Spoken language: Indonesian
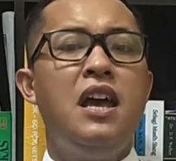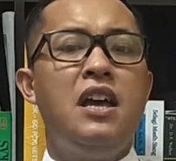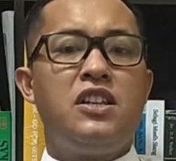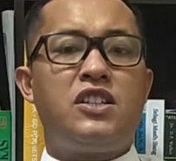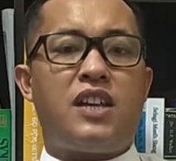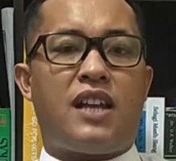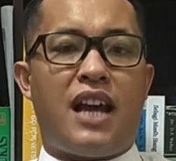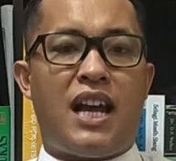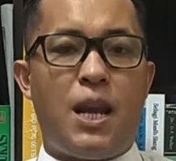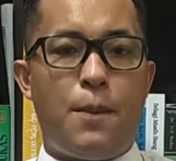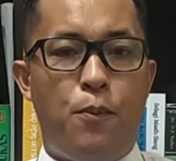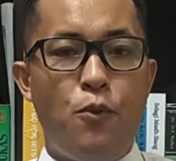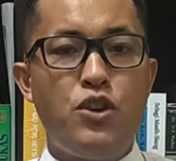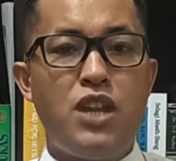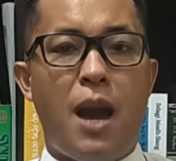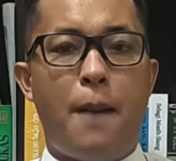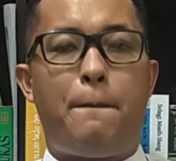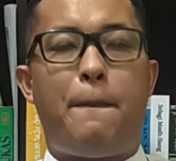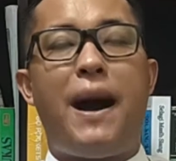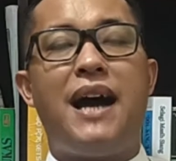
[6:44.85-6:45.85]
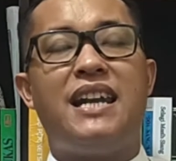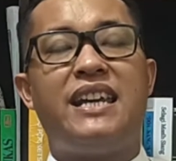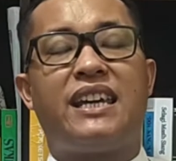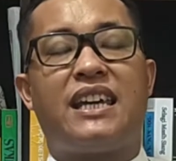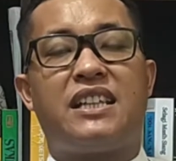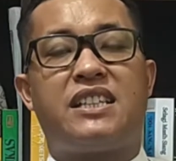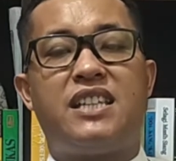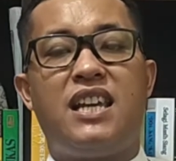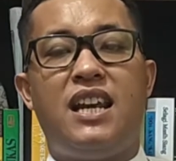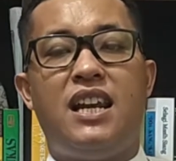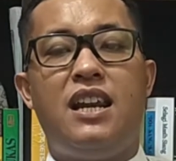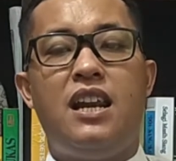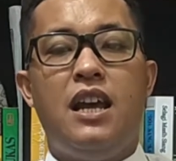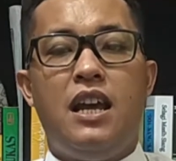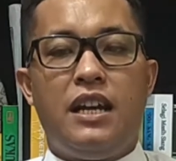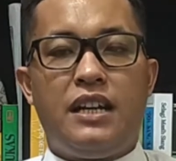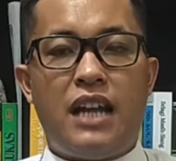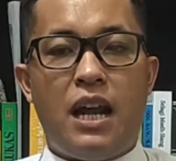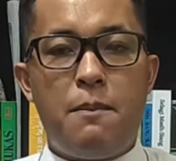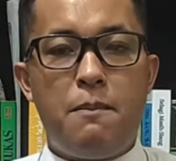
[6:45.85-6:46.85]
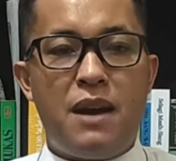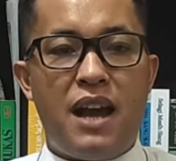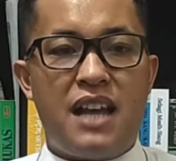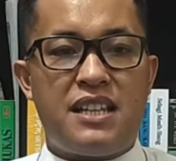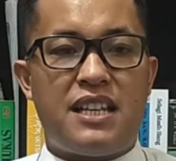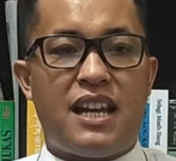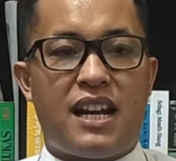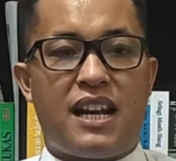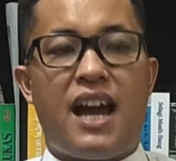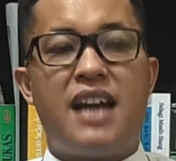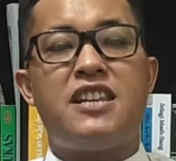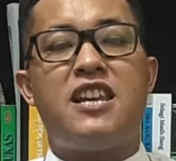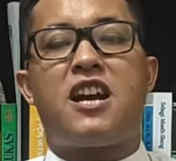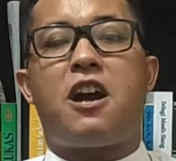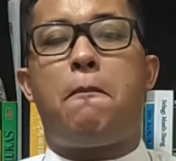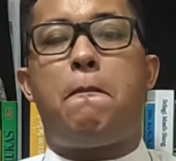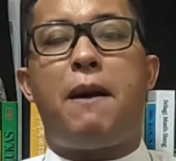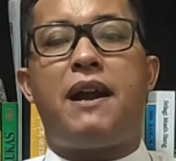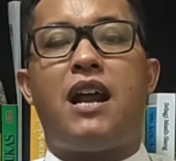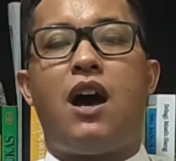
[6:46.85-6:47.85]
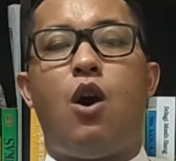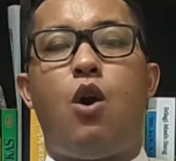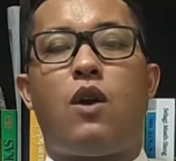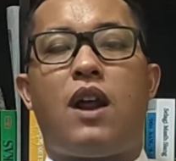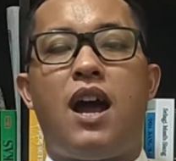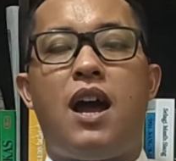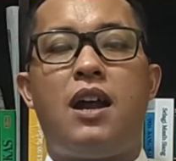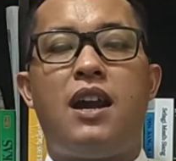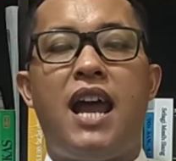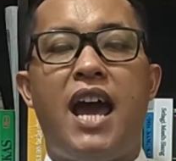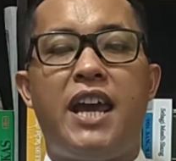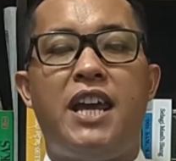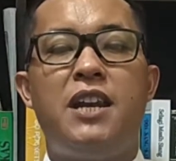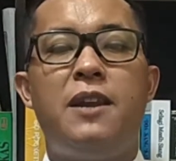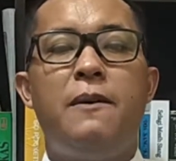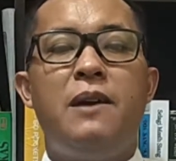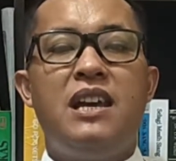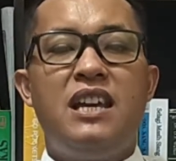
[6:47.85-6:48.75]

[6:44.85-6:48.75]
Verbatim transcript: sekalipun yang paling kecil, dan mengajarkannya kepada orang lain,